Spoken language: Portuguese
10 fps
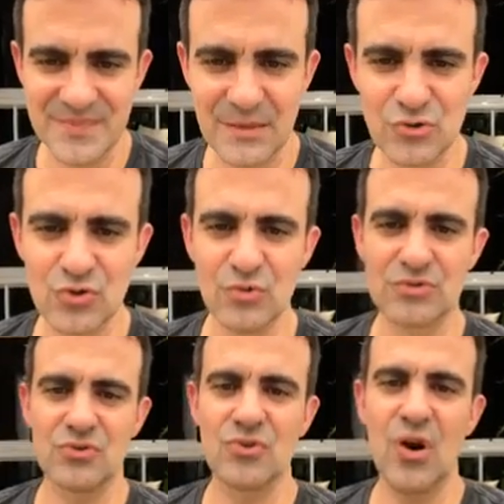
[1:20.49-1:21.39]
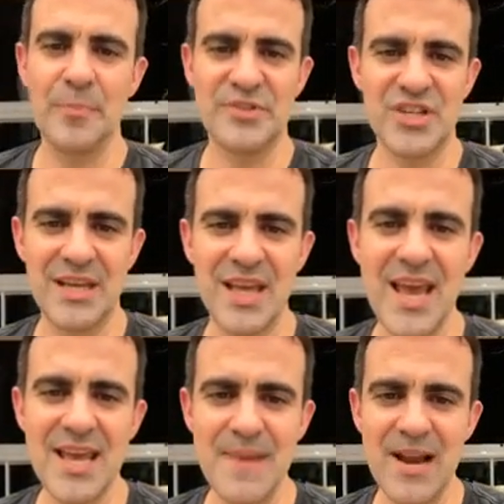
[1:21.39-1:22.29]
Tamo junto. Top.
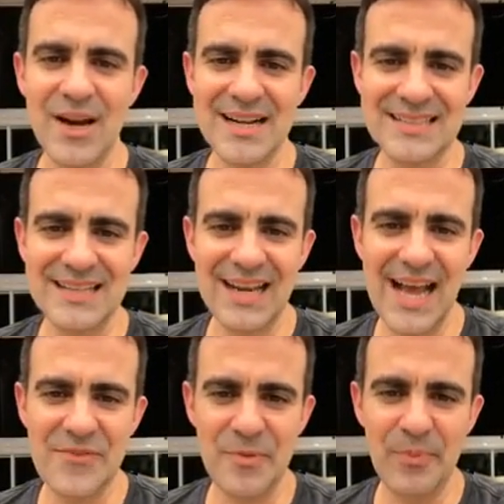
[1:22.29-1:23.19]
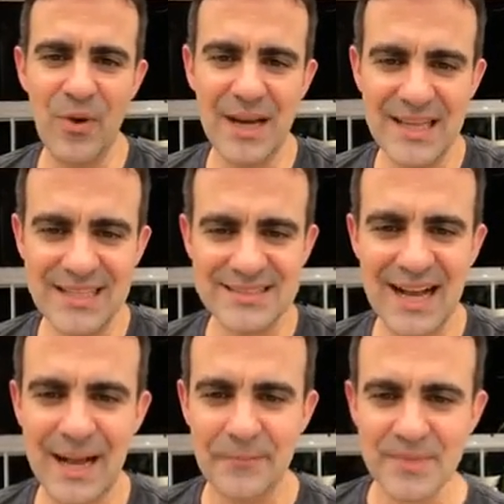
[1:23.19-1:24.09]
Cheguei, melhor a cada live. Boa,
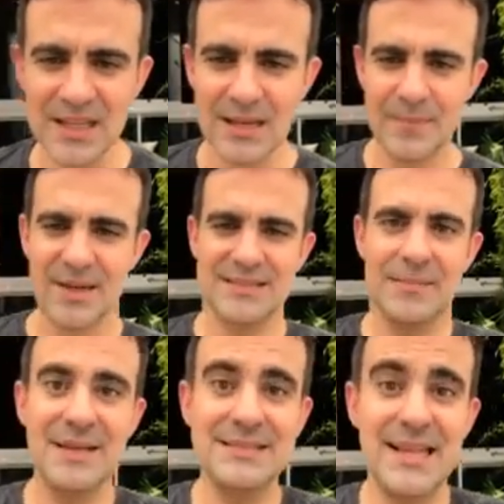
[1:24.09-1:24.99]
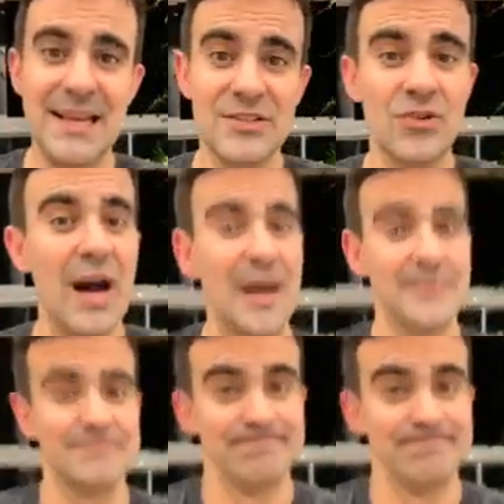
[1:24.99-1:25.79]
Lisa. Pra cima deles, ó.